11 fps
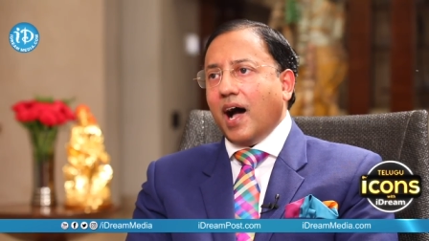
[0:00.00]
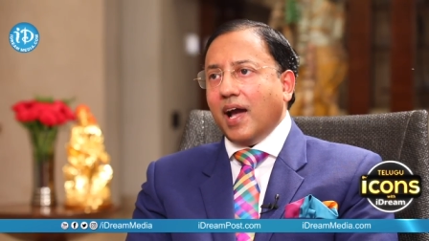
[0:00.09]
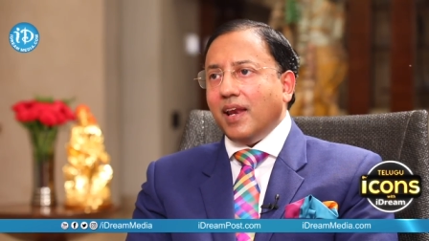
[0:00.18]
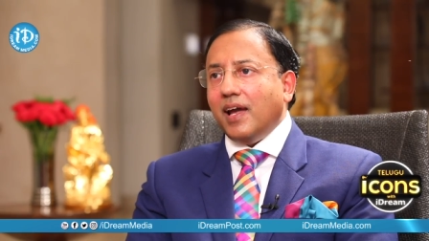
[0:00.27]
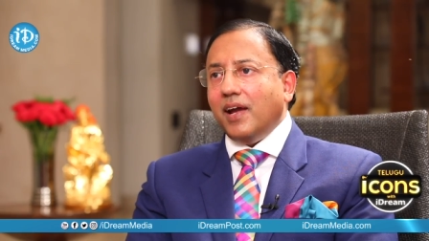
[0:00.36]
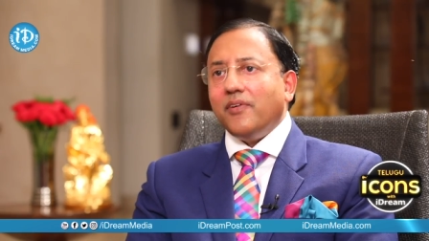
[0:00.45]

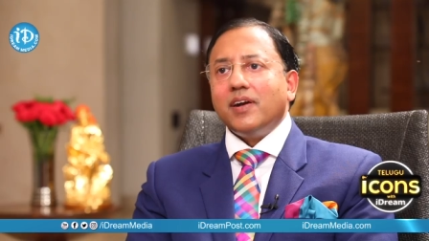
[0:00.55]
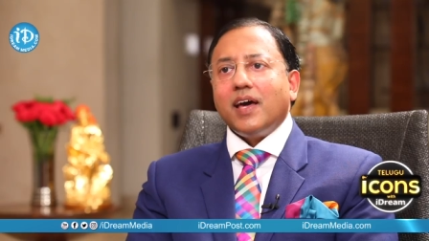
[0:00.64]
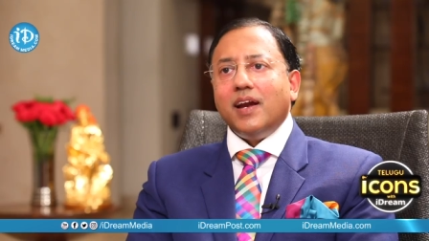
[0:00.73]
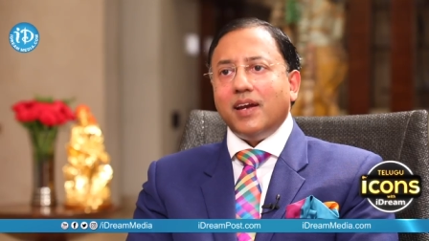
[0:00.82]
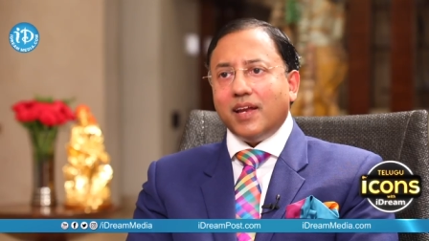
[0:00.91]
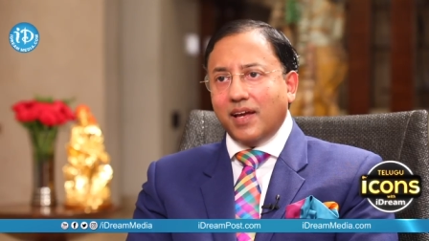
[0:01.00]
ఆయన
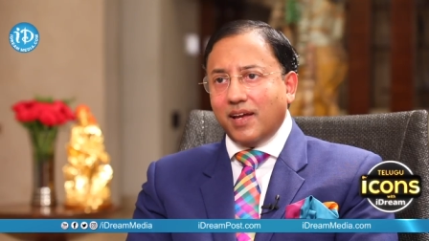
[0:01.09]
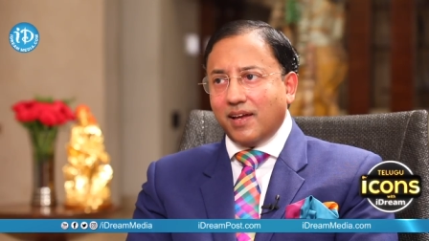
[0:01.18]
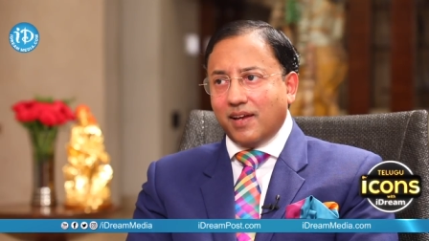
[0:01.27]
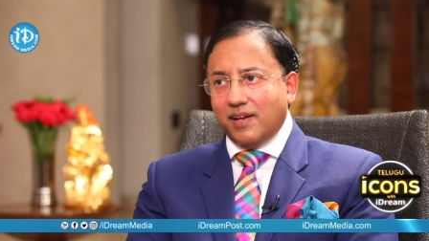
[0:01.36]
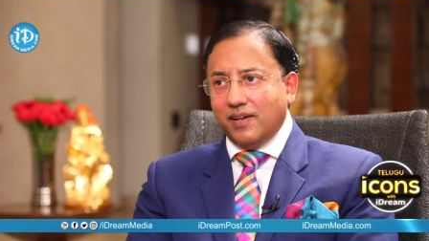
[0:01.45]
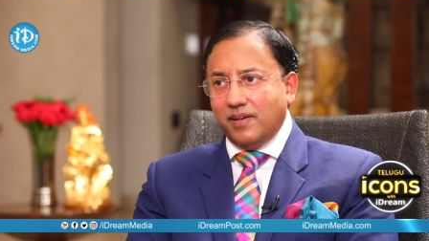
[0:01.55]
ఏమంటారంటే
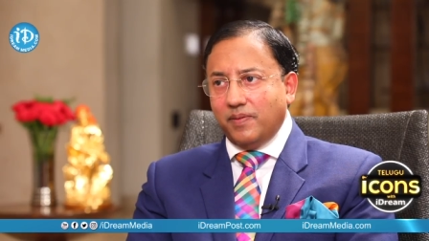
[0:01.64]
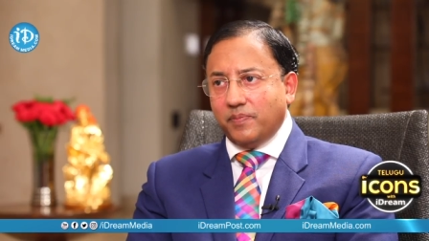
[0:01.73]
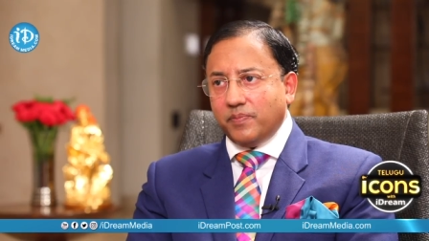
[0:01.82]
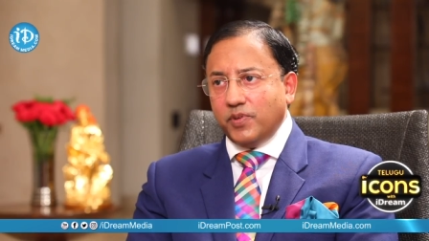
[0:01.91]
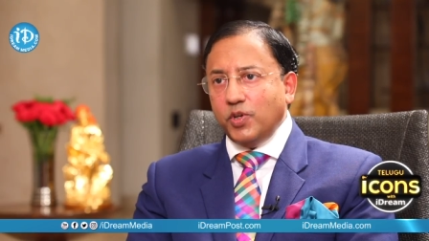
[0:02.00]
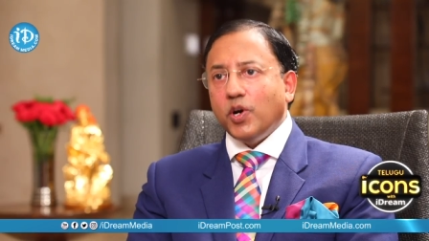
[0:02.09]

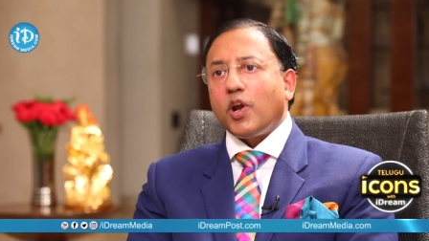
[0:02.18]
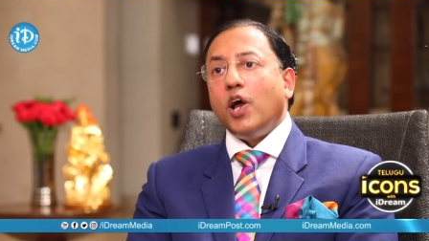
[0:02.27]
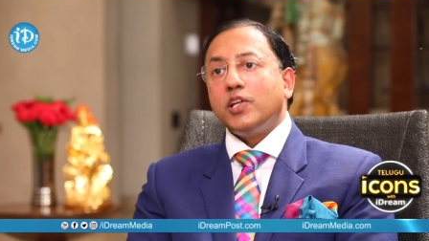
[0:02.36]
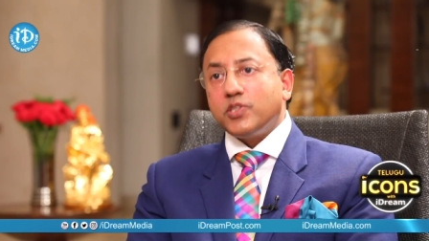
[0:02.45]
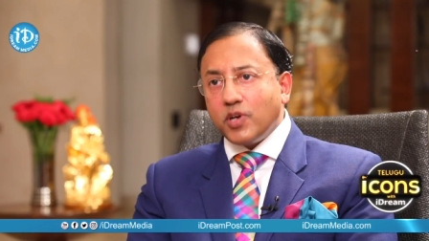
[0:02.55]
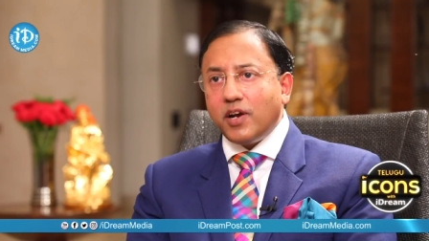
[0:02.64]
యు ఆర్
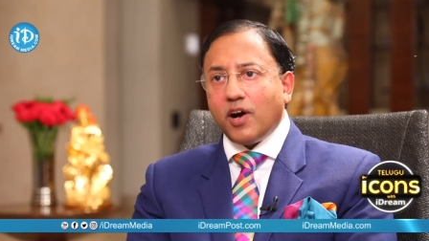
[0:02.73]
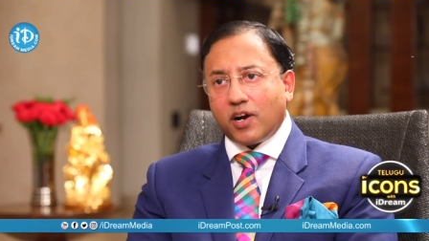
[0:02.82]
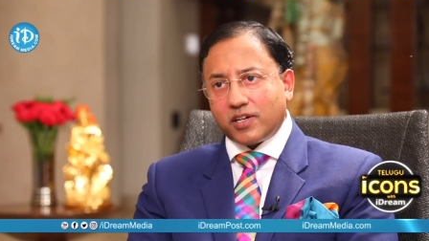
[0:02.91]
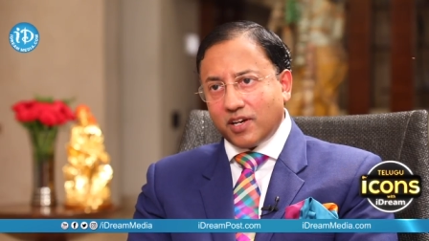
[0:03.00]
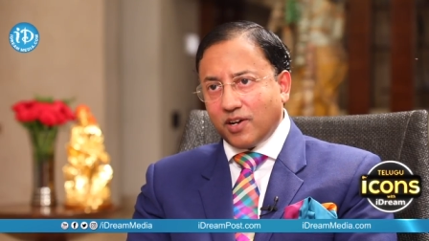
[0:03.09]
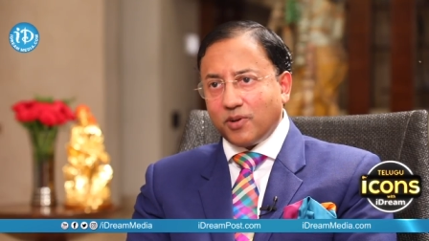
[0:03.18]
ఆల్సో ఏ
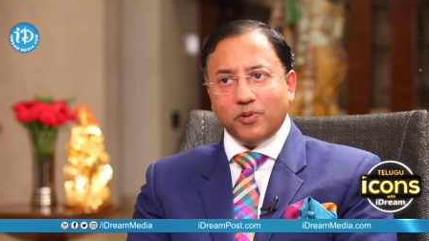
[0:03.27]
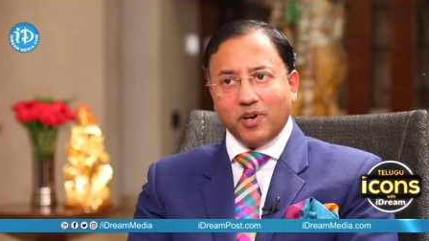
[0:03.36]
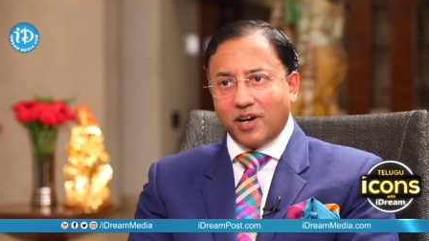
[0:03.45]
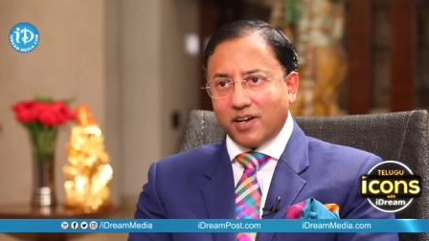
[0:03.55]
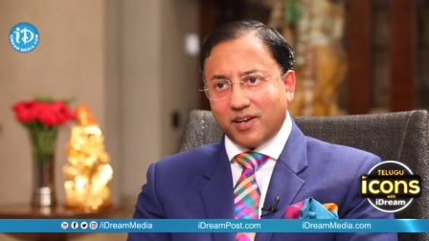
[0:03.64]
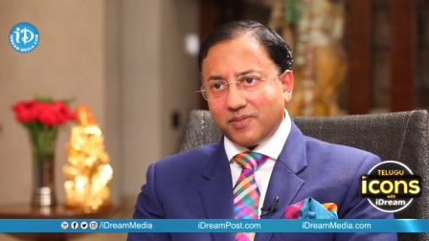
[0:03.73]
డాక్టర్ రఘు
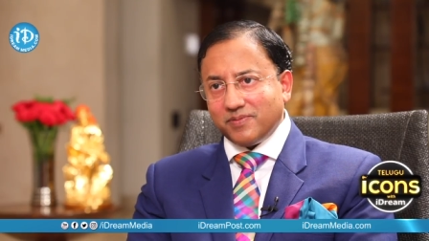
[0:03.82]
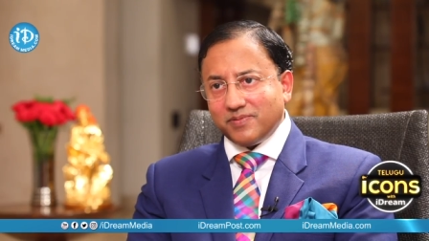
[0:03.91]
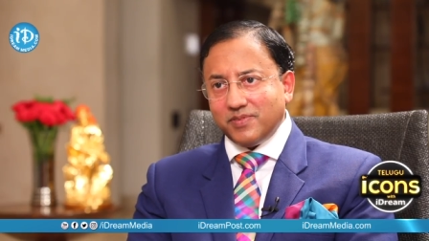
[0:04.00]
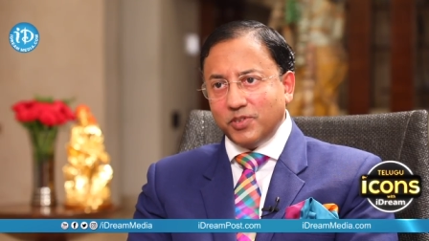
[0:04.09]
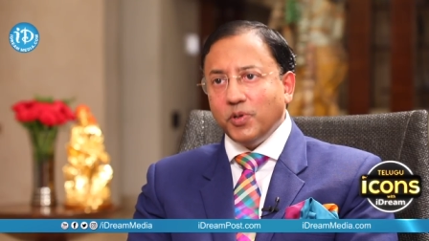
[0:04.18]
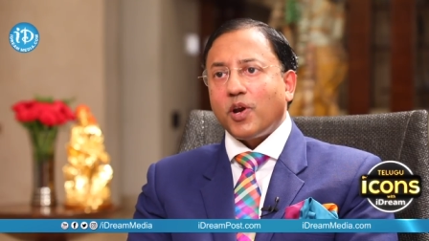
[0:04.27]
అని అంటారు
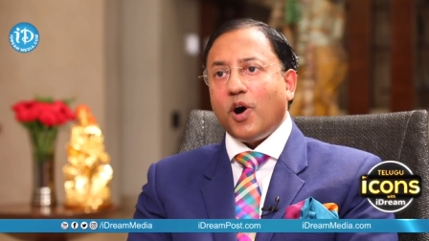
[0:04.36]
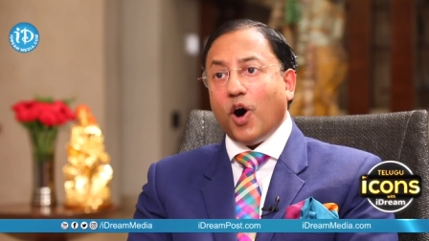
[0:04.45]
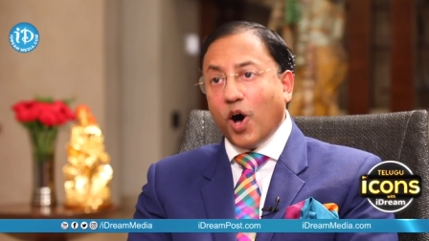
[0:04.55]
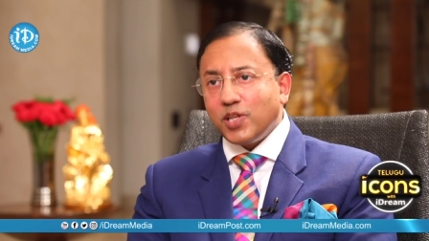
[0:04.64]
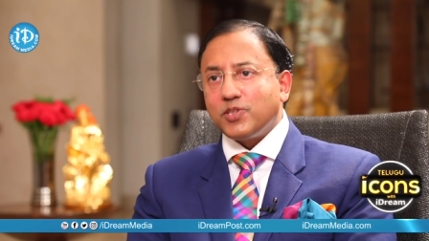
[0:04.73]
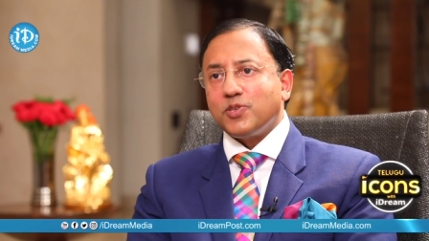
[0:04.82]
యు ఆర్
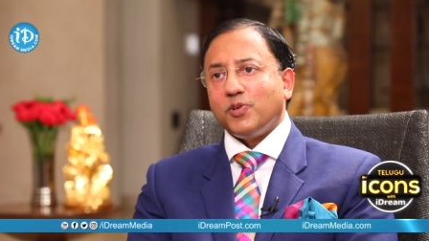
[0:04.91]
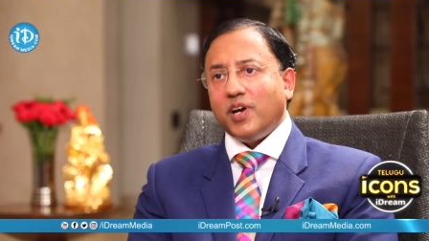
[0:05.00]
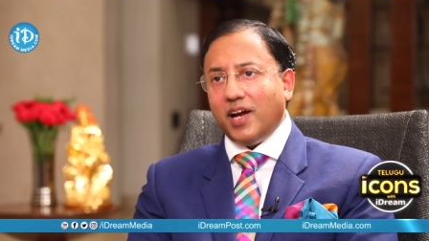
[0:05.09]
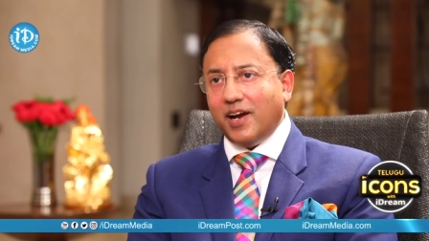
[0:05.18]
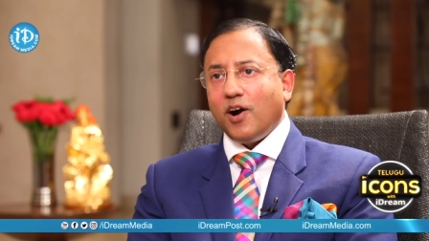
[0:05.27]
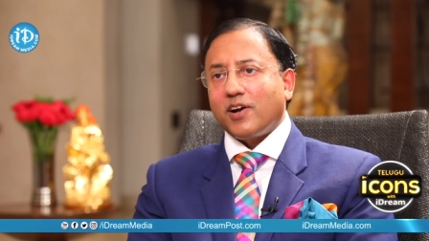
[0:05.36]
ఆల్సో
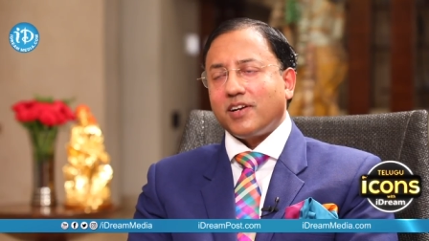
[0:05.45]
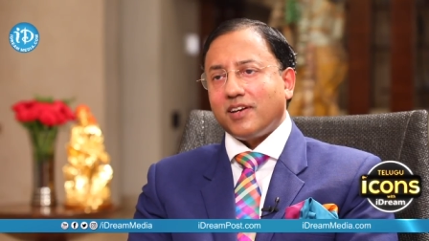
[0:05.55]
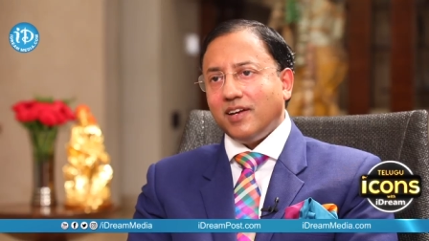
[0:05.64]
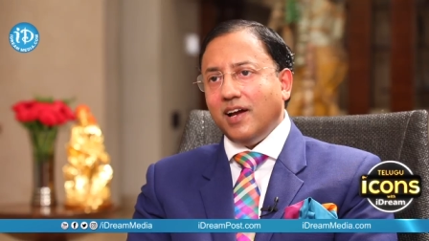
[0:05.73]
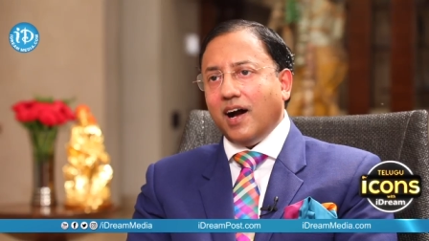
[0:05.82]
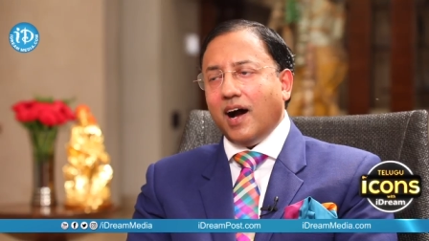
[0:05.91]
ఏ డాక్టర్
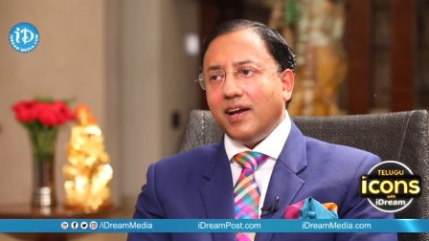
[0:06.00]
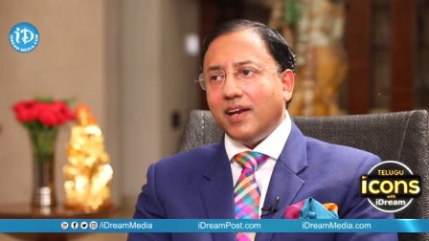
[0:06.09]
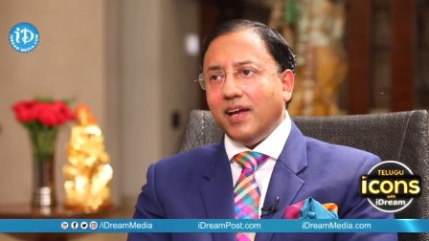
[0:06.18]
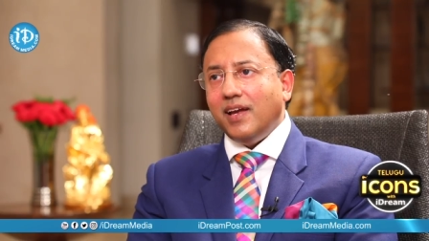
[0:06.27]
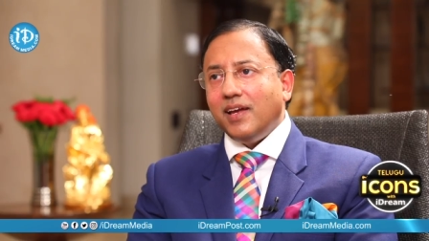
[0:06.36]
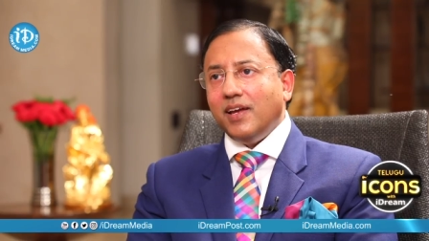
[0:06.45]
అంటే